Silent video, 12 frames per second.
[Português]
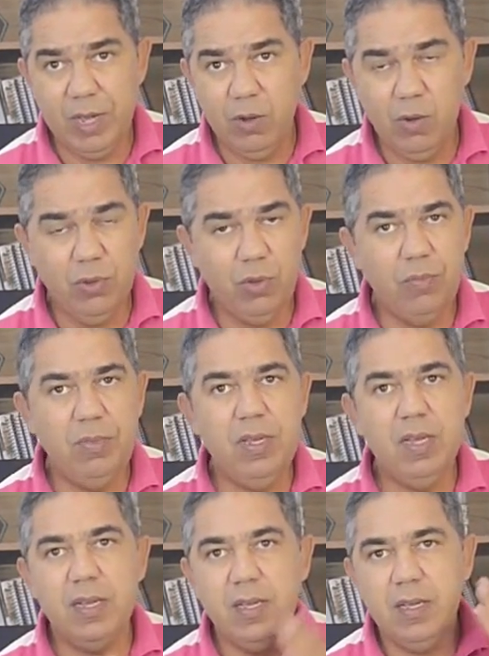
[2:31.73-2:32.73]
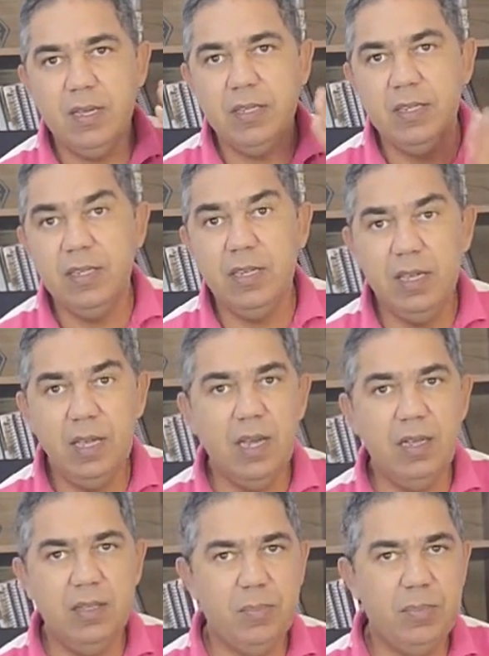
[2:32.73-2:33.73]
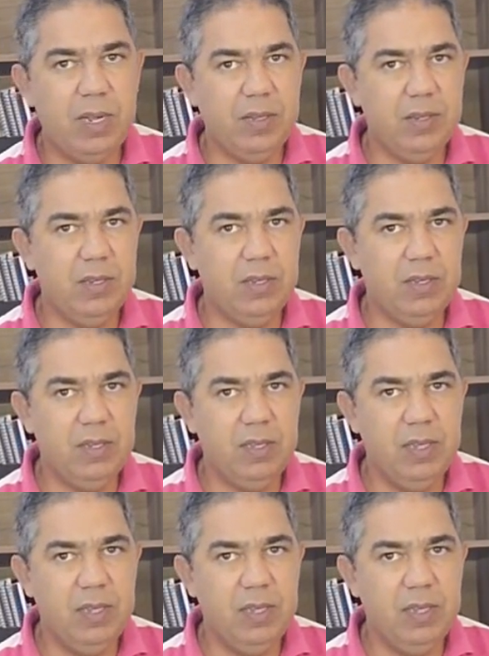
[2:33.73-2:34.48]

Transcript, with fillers: economia gigante para gente